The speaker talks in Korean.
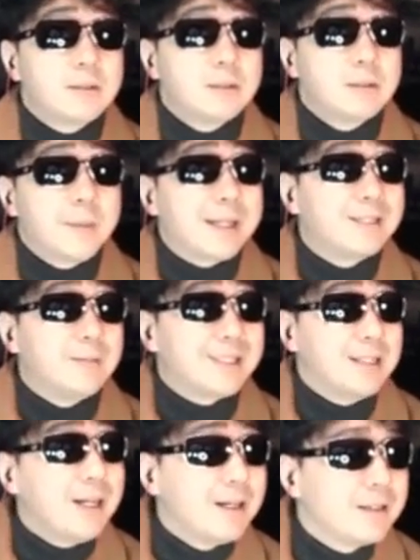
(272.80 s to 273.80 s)
바이러스 백신을
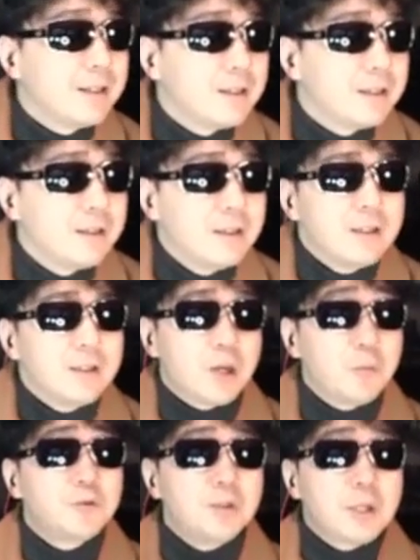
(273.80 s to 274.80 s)
맞았나?
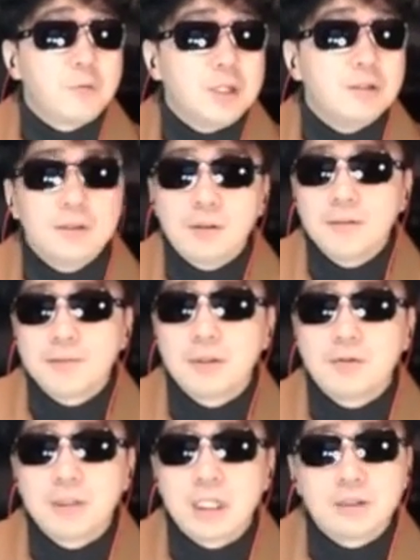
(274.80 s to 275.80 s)
이렇게 볼 수 있는 대목이 있는 거죠.
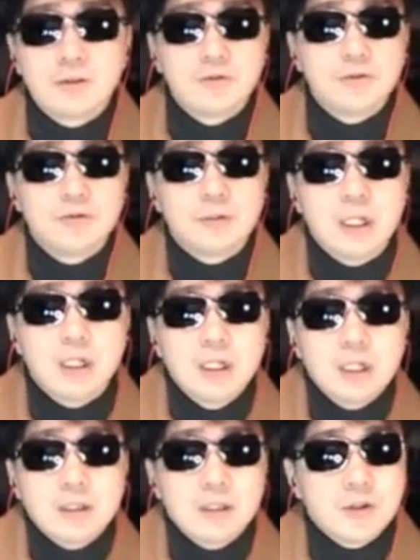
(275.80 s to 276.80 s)
그리고 이제 안철수가
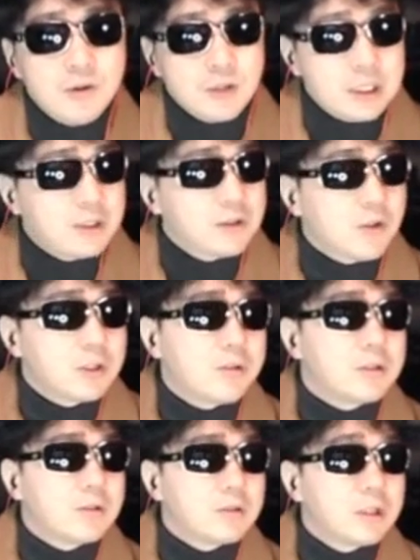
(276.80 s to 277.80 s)
이런 여러 가지 그런 정치
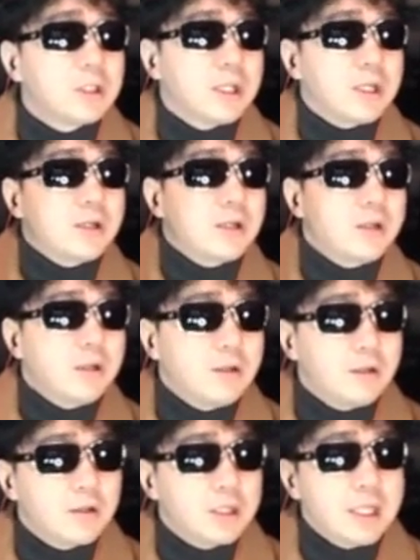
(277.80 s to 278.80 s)
상황에서 끝끝내
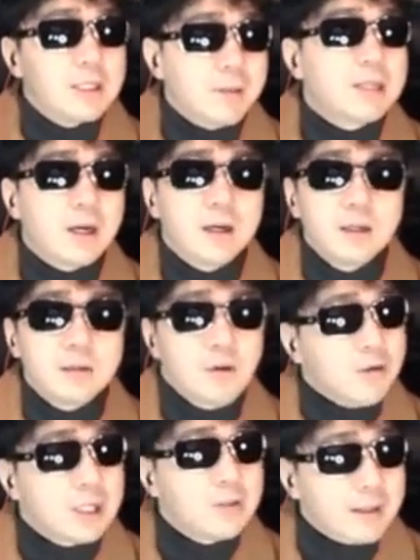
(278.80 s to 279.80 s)
이렇게 살아남았다.
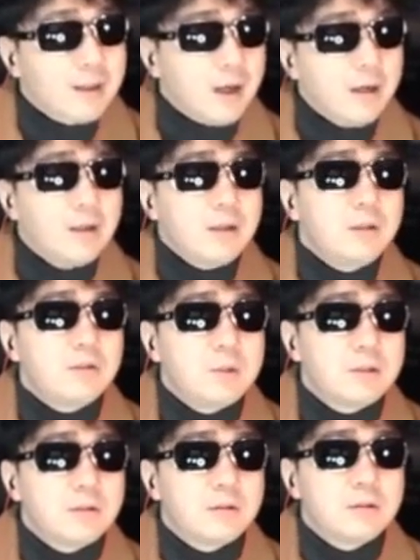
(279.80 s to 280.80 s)
여기까지 왔다. 이런
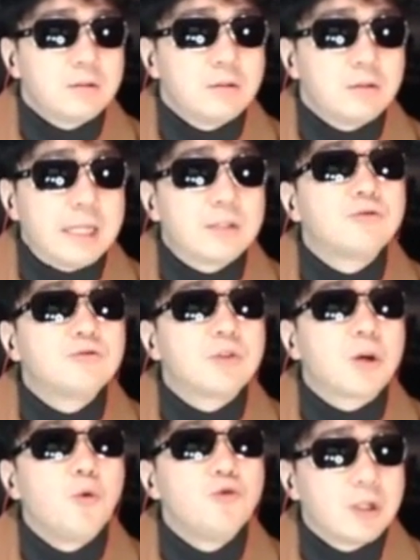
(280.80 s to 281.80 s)
점에서
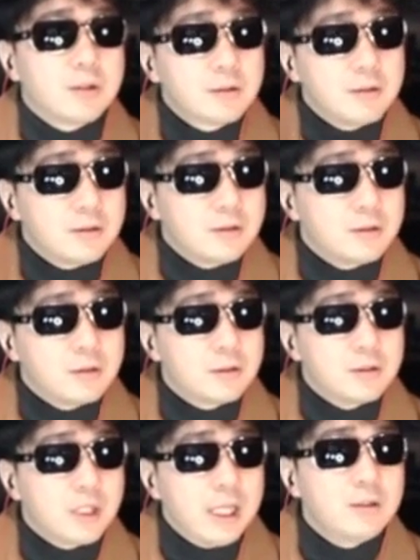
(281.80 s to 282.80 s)
안철수가 고유한 어떤
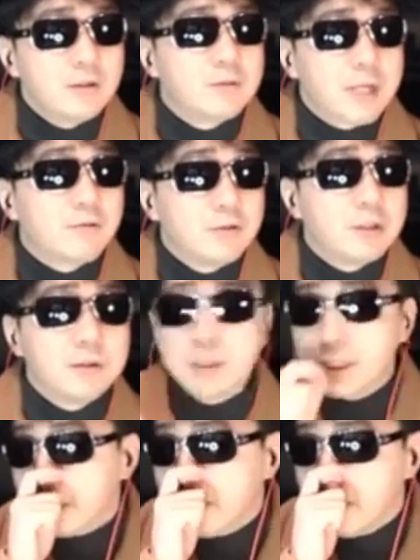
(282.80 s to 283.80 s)
그 캐릭터를 좀 갖고는 있는
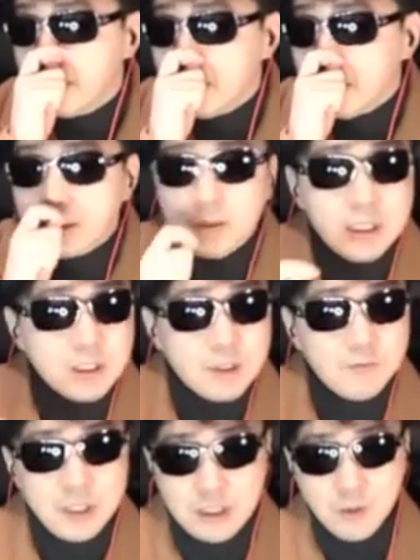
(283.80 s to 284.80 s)
건데, 근데 지금
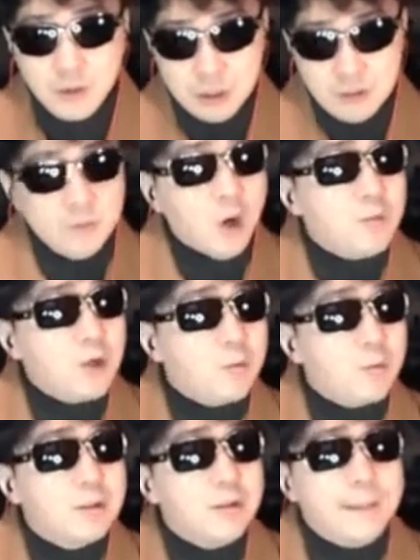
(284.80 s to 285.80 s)
이제 우리한테 놓여진 면면을
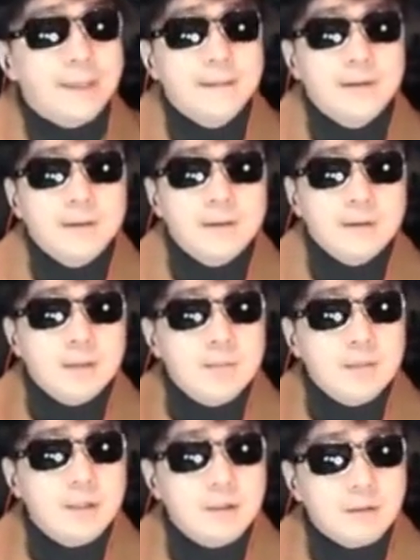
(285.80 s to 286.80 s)
보면은
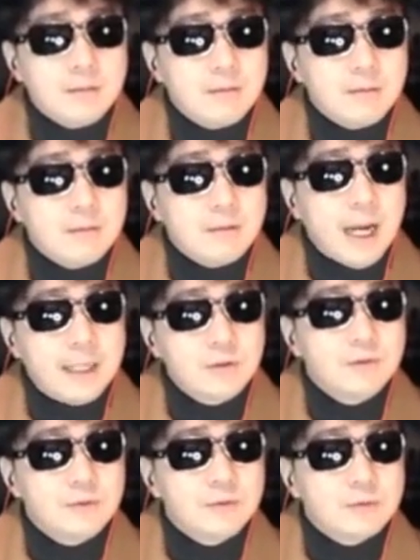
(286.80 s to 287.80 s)
김기현,
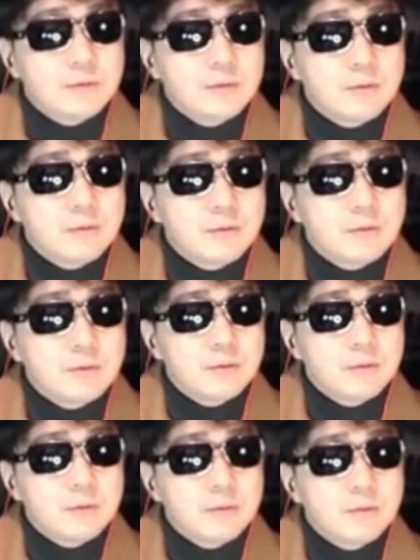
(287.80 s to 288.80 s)
안철수
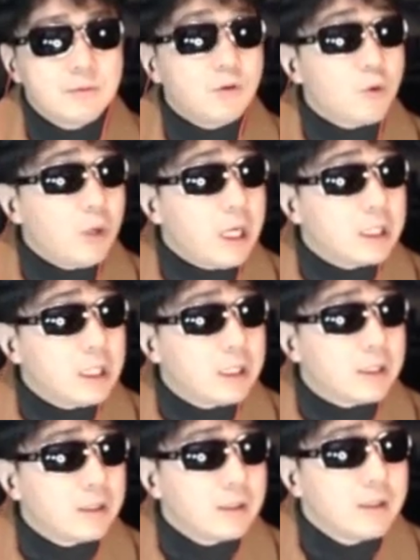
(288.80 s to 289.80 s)
여기서 골라야
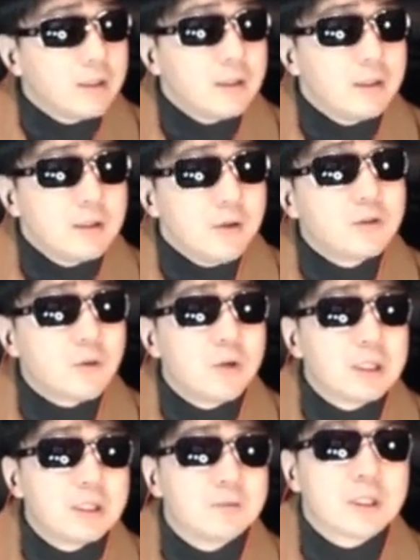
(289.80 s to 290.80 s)

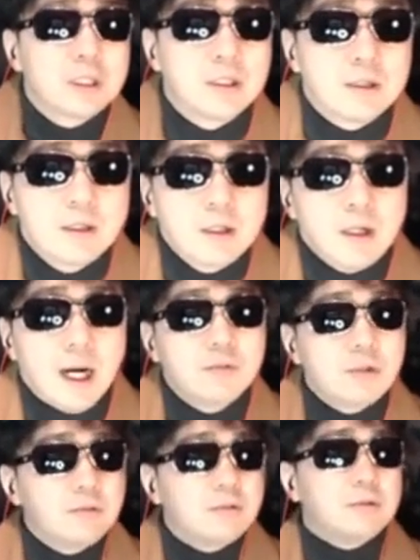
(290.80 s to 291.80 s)
되다 보니까
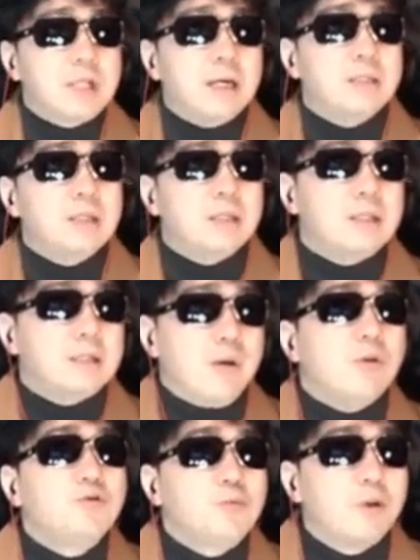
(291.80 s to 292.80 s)
아무래도 당내
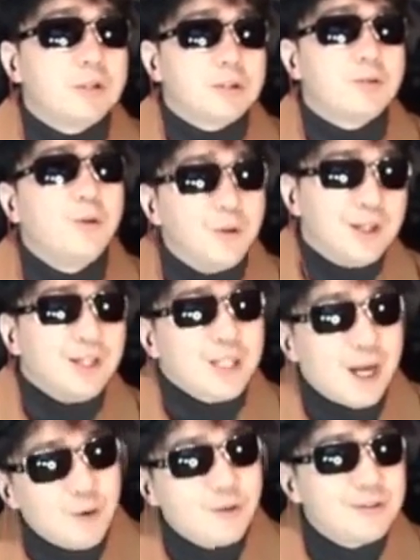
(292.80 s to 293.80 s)
당원 투표로 할지라도
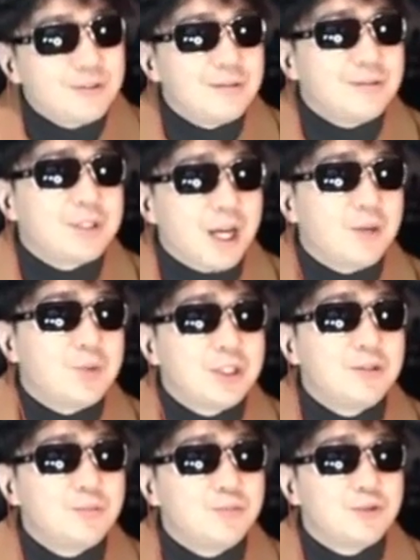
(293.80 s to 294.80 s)
당원들이
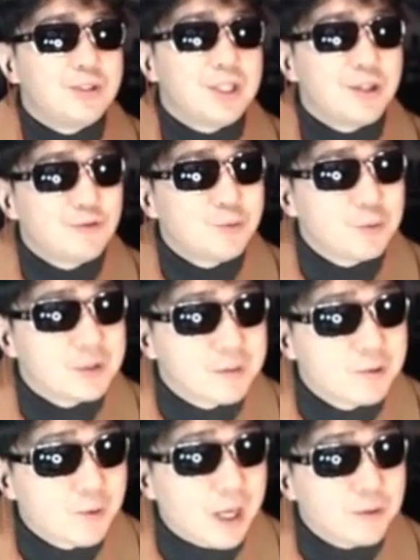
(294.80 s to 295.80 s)
미친 무슨 이상한 유튜브 보는
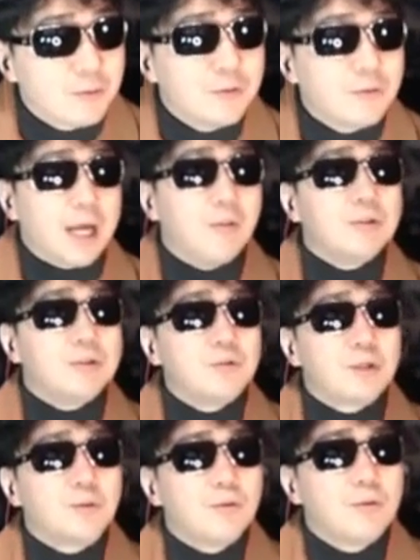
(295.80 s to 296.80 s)
사람들도 아니고
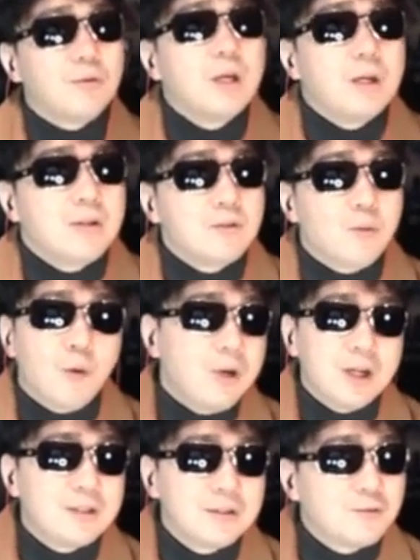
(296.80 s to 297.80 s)
당원들조차도 이건 너무
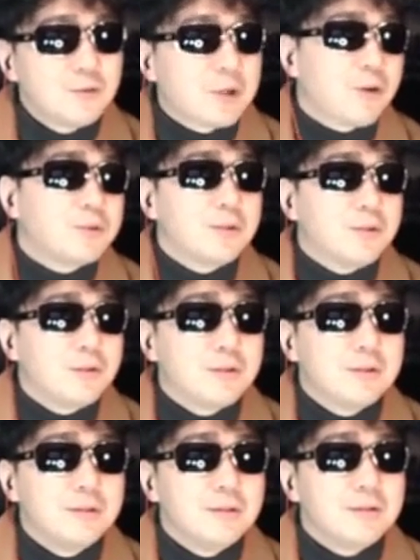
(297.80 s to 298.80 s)
혼란스러울 수밖에 없어.
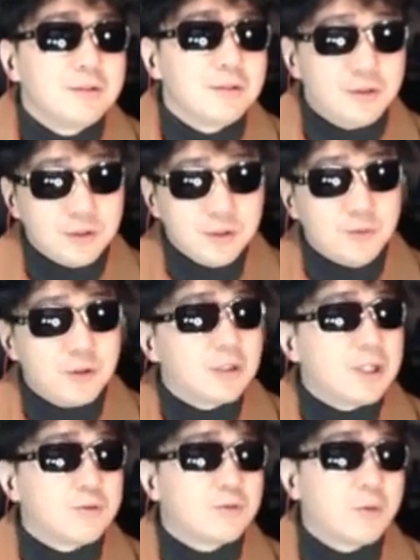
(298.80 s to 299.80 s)
이거는 이러면
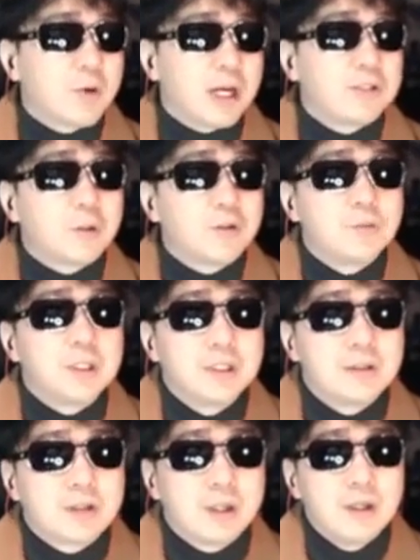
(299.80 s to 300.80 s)
극단적으로 표가 갈릴 수밖에 없지.
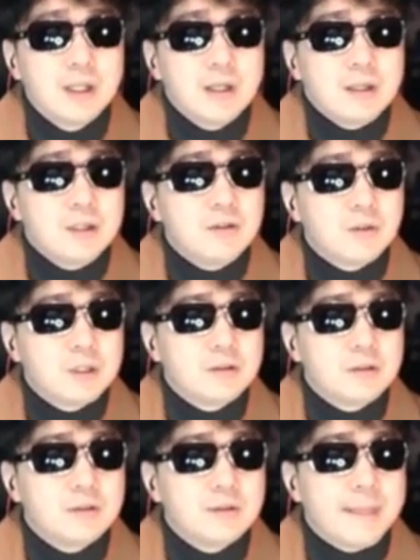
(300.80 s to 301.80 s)
그러니까 이런
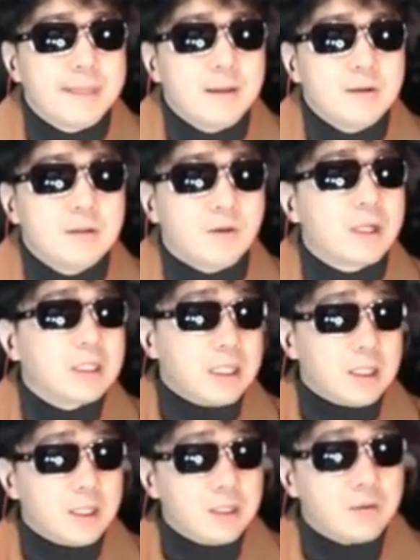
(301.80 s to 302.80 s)
점에서는 여러 가지
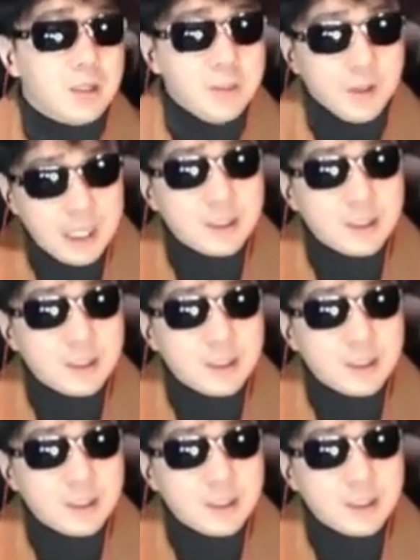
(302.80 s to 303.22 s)
계산을 한다는 거예요. 이번